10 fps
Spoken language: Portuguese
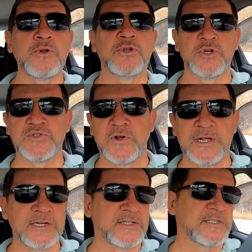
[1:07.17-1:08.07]
Ponto dos
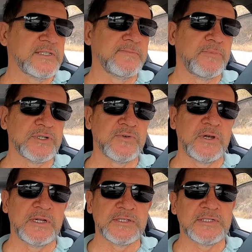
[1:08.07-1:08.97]
Volantes. Ponto dos
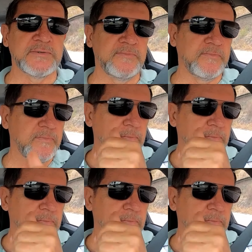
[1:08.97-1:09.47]
Volantes.